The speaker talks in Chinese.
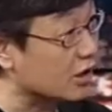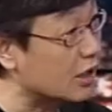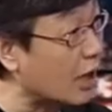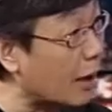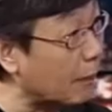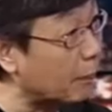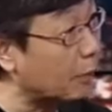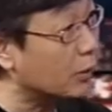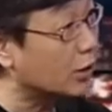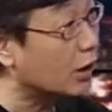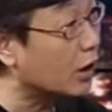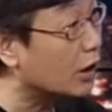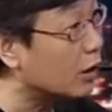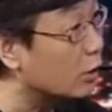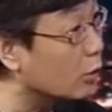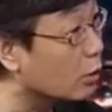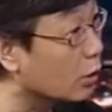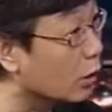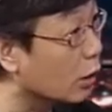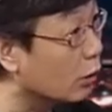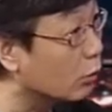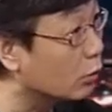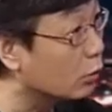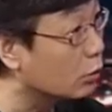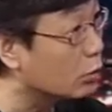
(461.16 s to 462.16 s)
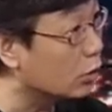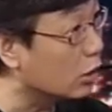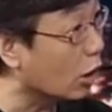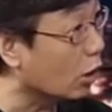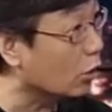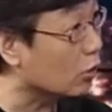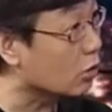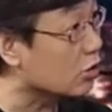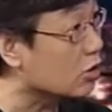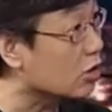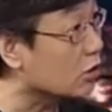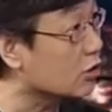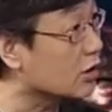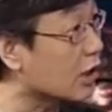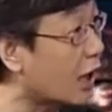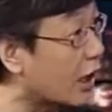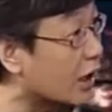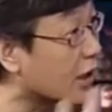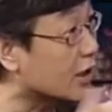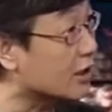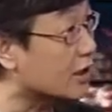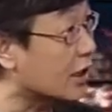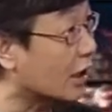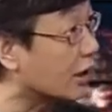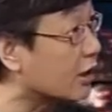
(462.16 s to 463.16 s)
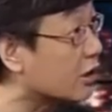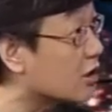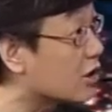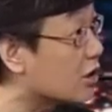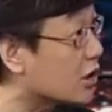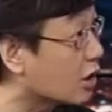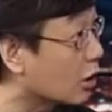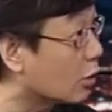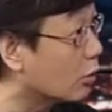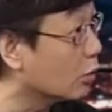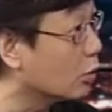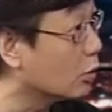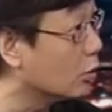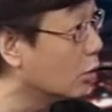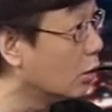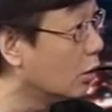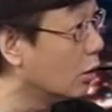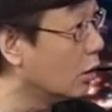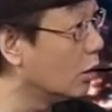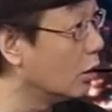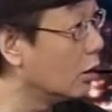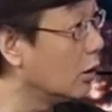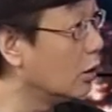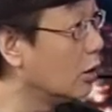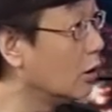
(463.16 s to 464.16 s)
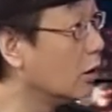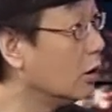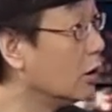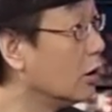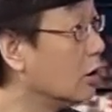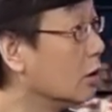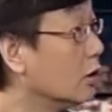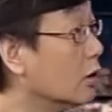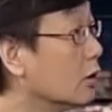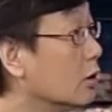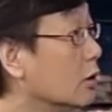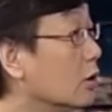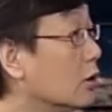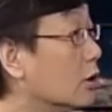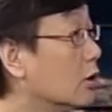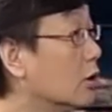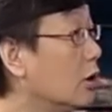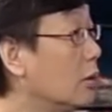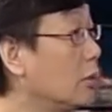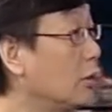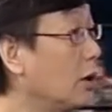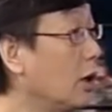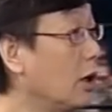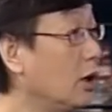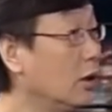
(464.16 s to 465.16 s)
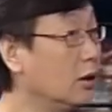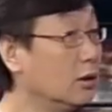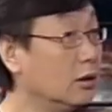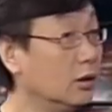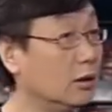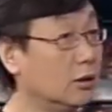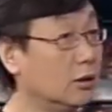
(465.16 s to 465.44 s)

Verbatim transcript: 察不能入一个屋，要有搜查令才能起个屋。而而且呢，其实出了